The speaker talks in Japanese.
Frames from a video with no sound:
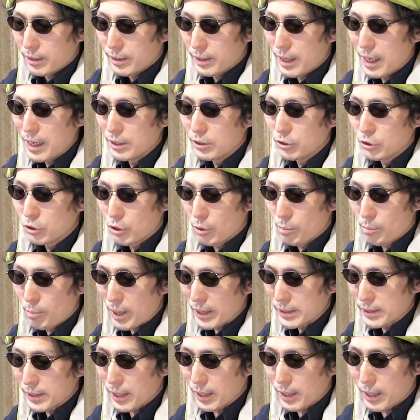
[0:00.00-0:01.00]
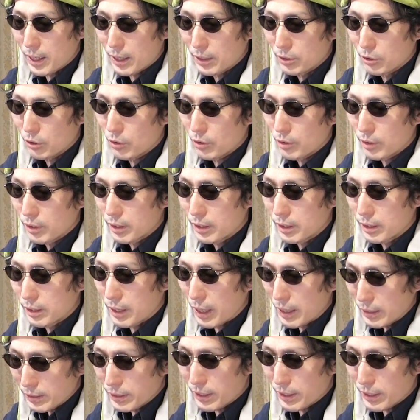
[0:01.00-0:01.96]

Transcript: なんとまさかのガ